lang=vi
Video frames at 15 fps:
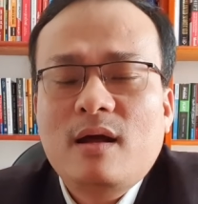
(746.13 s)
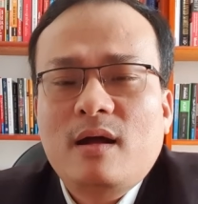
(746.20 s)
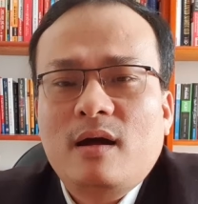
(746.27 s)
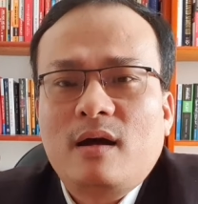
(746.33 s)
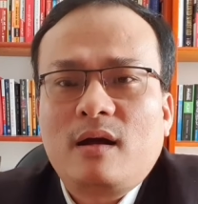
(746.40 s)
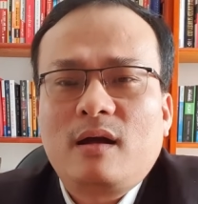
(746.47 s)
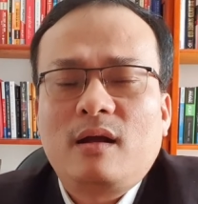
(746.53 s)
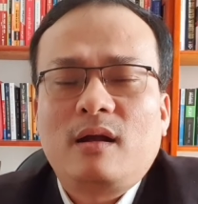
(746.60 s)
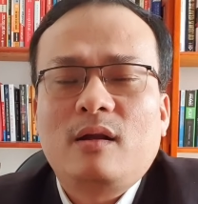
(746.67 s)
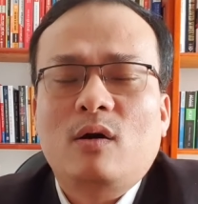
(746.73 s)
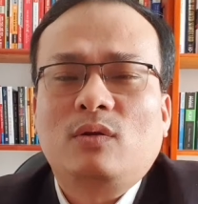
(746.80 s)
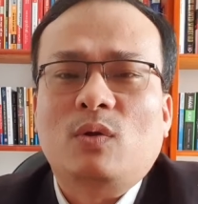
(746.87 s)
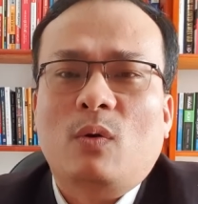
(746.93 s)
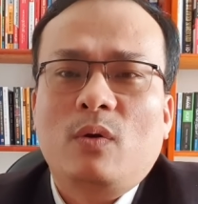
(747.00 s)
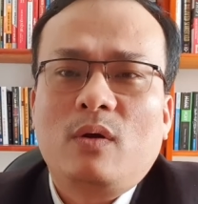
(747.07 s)
ờ, độ
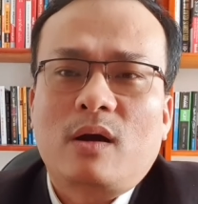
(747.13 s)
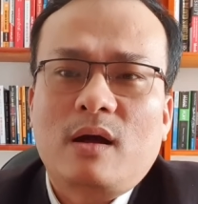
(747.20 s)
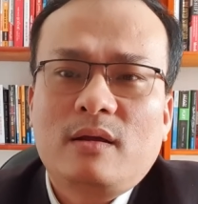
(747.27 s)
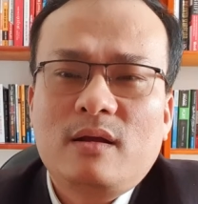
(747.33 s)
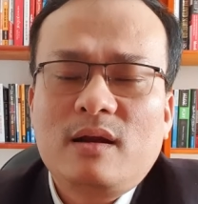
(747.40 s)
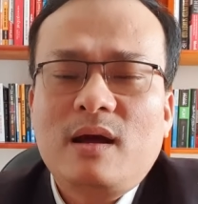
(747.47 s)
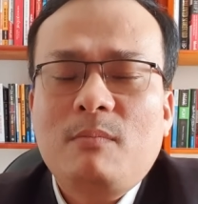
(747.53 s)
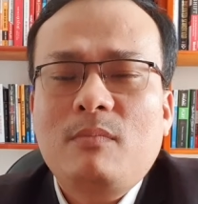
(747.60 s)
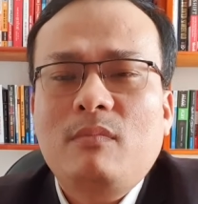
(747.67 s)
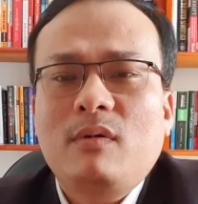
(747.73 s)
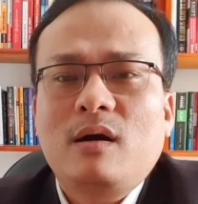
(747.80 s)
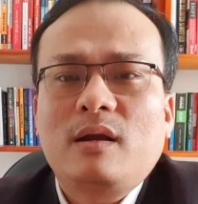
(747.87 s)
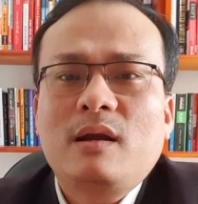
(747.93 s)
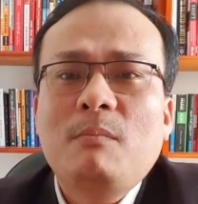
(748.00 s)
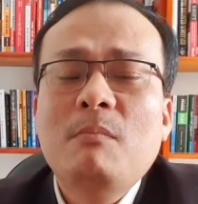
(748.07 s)
tuổi khoảng những năm
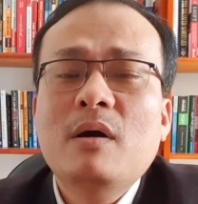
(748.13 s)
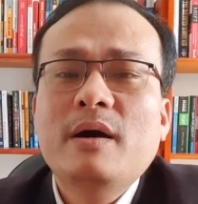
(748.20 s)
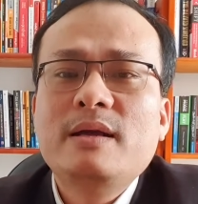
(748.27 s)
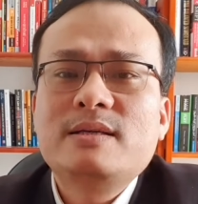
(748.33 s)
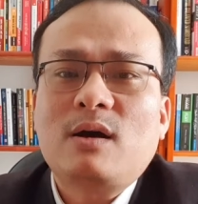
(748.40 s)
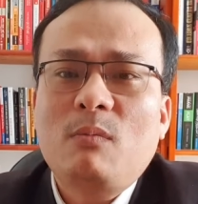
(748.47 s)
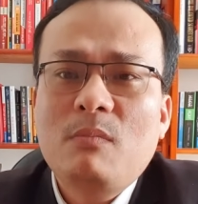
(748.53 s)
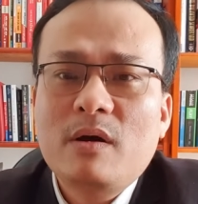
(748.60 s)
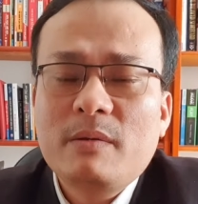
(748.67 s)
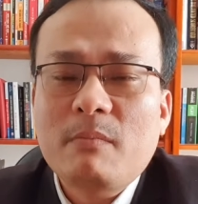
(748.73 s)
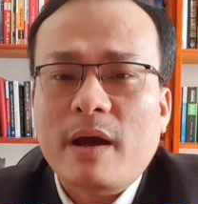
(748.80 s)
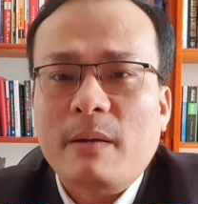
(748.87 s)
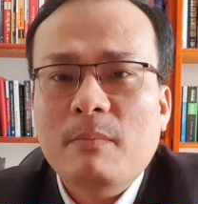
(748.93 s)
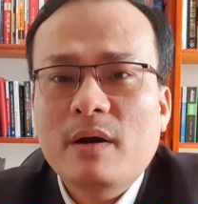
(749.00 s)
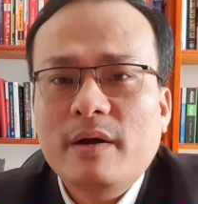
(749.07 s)
50 60
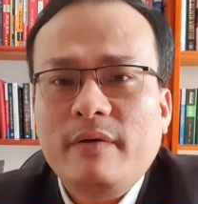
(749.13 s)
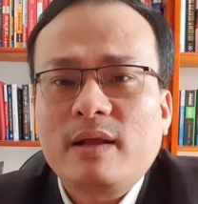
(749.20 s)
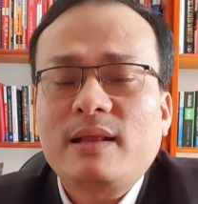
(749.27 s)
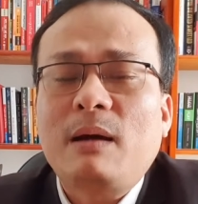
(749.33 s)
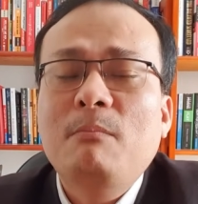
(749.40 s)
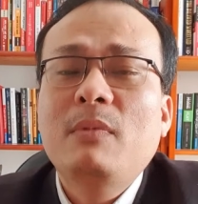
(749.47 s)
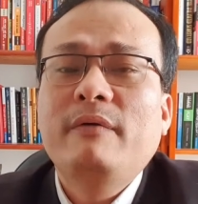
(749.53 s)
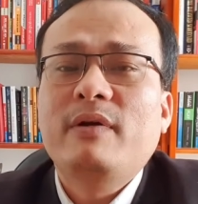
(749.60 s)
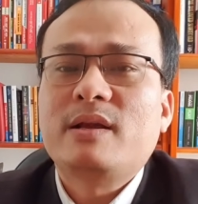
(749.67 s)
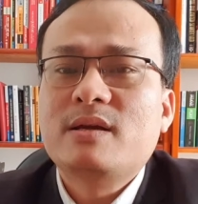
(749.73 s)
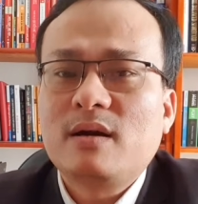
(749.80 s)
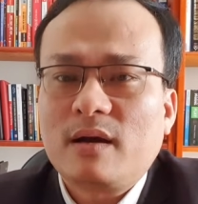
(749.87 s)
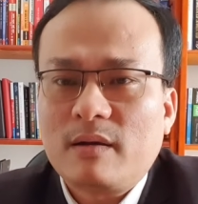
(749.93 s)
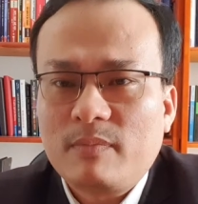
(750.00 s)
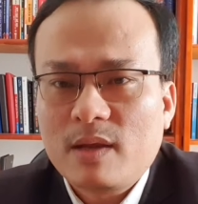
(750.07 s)
70 hay 80 về
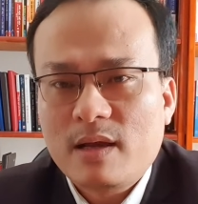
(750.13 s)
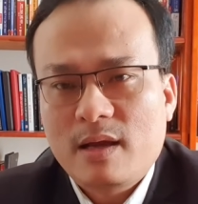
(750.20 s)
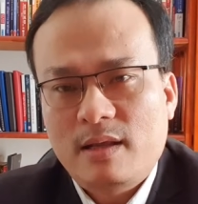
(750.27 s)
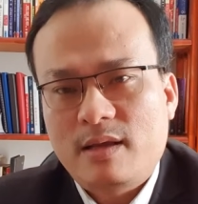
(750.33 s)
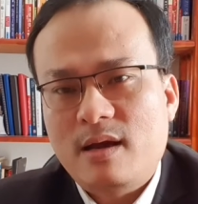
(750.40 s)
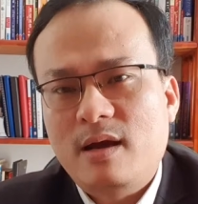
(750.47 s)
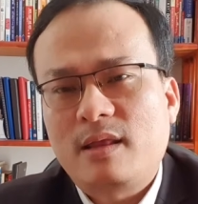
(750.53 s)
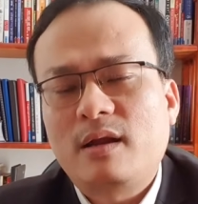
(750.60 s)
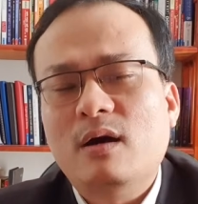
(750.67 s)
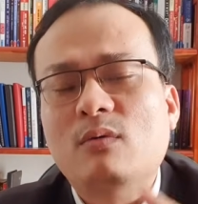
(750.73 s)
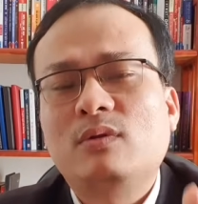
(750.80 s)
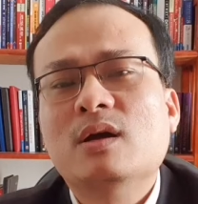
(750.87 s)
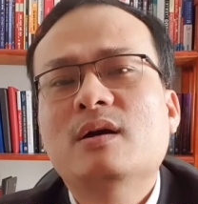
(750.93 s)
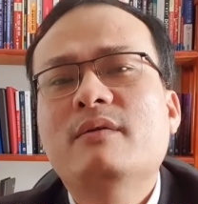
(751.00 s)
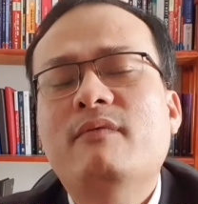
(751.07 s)
trước thì người ta
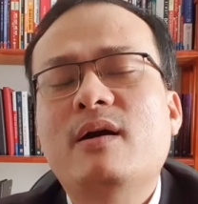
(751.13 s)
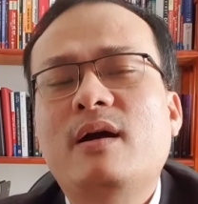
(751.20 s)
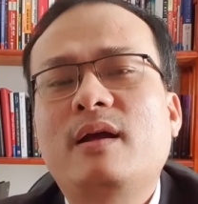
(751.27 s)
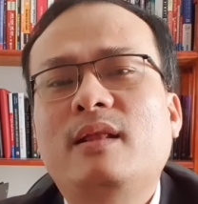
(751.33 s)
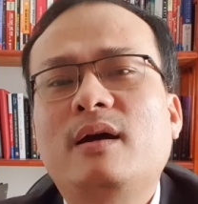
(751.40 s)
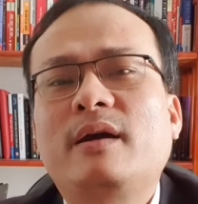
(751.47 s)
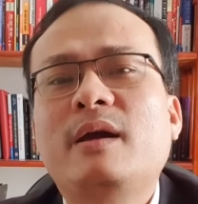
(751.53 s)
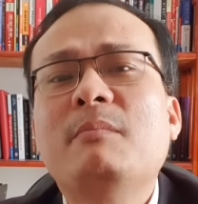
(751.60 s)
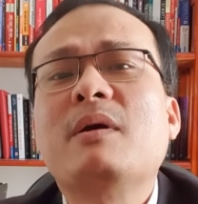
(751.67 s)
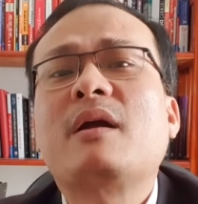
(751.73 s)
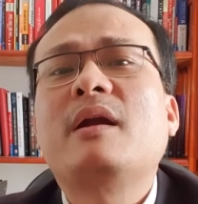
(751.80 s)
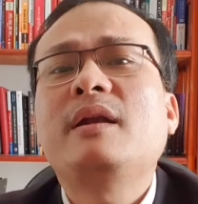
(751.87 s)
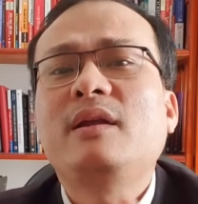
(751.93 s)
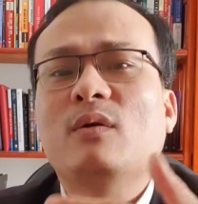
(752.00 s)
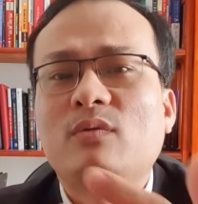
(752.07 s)
đầu tư và người ta kiếm được
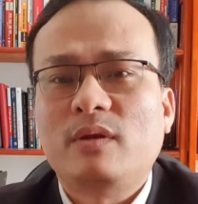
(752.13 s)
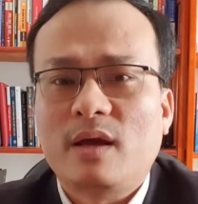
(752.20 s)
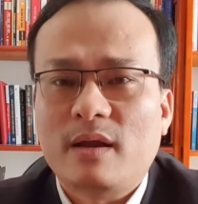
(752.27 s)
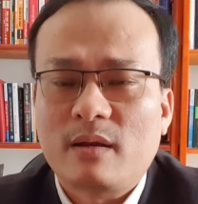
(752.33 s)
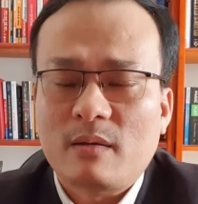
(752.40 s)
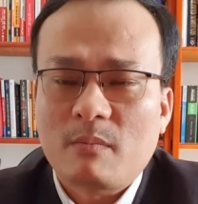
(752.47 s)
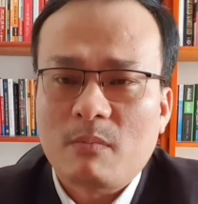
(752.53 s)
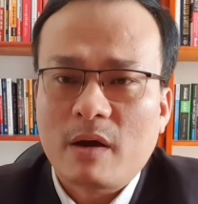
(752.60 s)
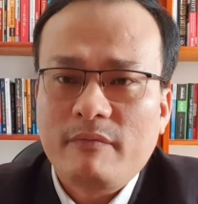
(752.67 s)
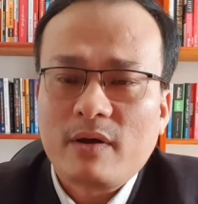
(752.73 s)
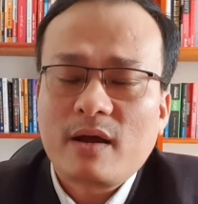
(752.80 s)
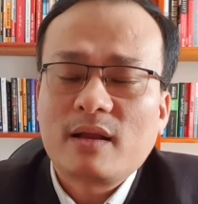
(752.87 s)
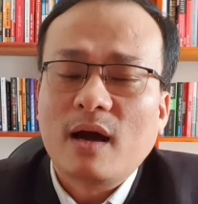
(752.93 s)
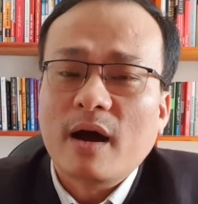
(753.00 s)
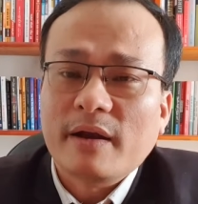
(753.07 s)
rất nhiều tiền bởi vì
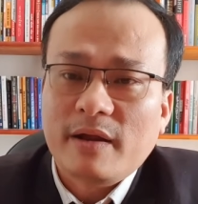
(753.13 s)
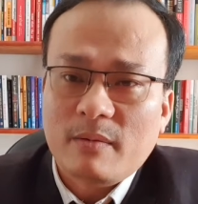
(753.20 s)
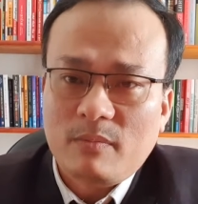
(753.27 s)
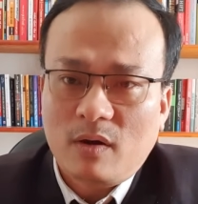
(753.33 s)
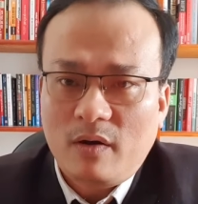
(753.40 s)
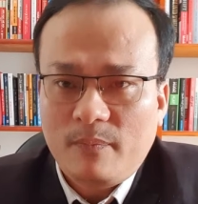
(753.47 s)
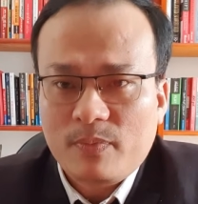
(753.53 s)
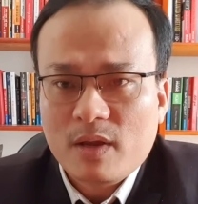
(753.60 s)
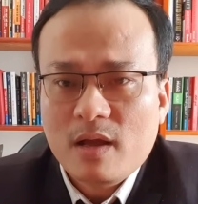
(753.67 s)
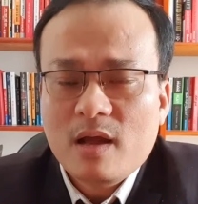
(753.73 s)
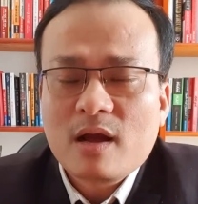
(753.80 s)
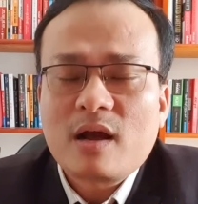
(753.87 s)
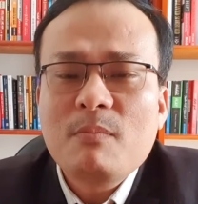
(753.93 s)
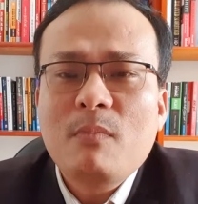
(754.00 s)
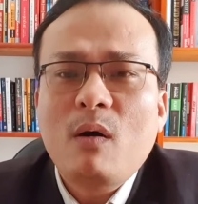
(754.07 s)
cái thời điểm đó
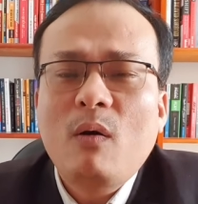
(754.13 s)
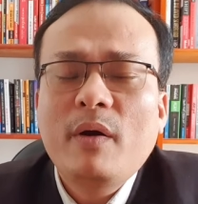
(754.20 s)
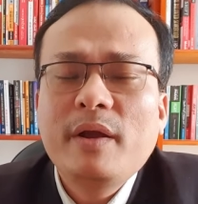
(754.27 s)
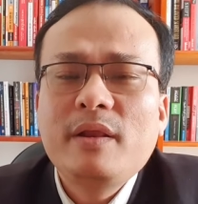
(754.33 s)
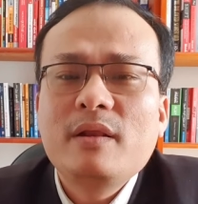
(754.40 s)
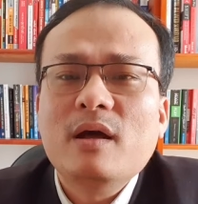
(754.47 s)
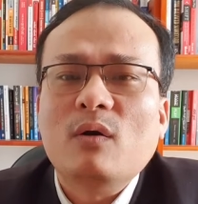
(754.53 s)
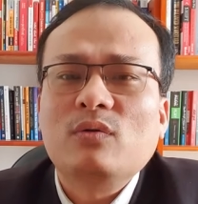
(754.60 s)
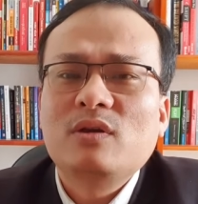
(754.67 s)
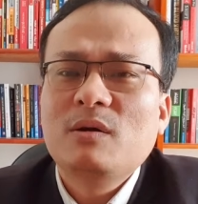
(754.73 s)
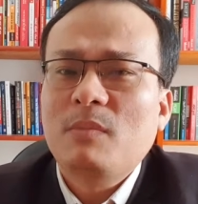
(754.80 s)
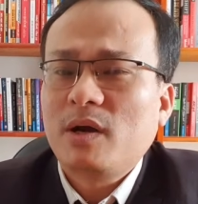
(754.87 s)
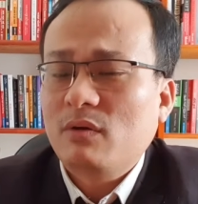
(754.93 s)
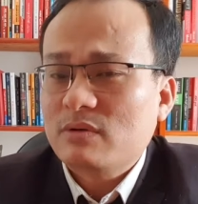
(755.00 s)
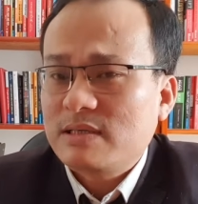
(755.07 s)
cái mô hình đầu tư
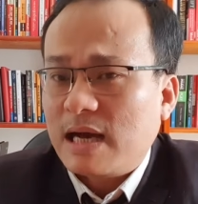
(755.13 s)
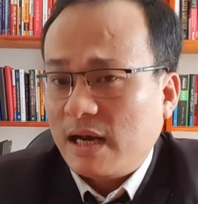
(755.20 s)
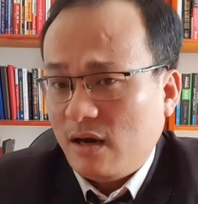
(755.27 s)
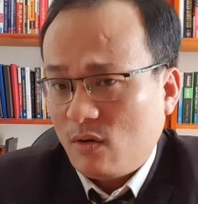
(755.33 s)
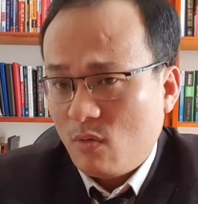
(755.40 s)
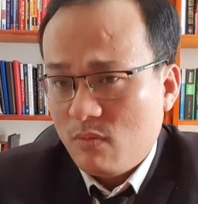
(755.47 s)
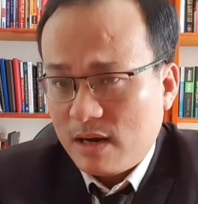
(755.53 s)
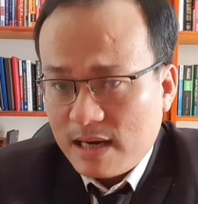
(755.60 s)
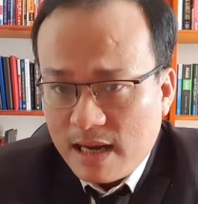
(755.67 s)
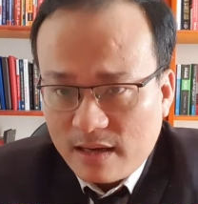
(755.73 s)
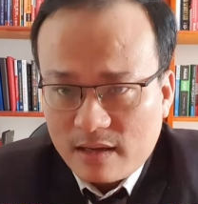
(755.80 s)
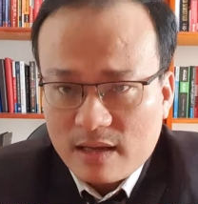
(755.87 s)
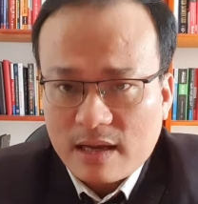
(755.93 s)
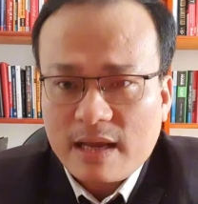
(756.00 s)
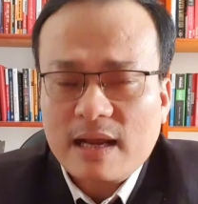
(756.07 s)
bất động sản nó cũng khác
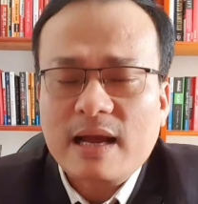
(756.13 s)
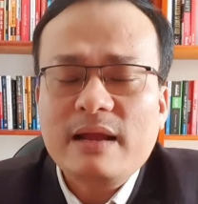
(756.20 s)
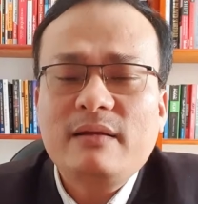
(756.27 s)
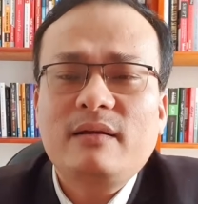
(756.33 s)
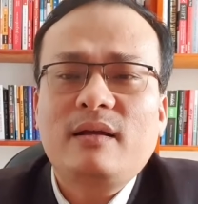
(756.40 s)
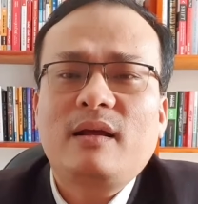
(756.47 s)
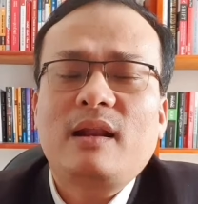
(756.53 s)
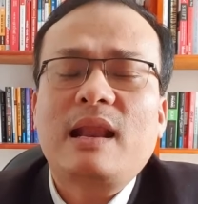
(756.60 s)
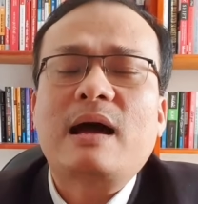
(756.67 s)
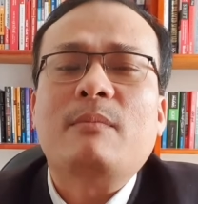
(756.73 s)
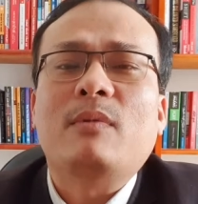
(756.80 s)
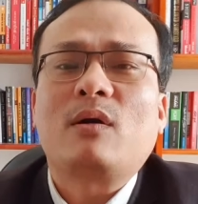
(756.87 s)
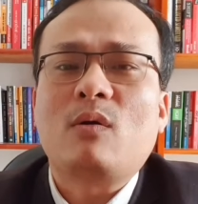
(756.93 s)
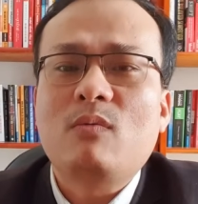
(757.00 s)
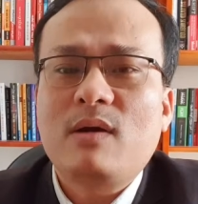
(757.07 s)
cái cách làm
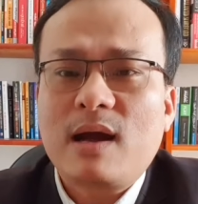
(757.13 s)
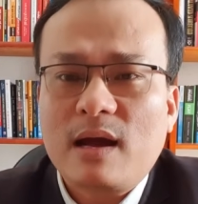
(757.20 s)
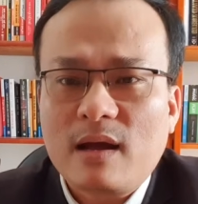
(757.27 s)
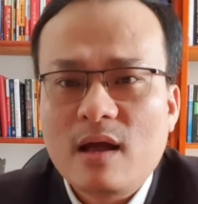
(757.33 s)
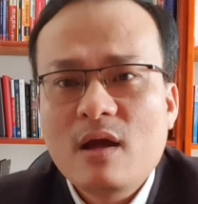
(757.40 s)
nó cũng khác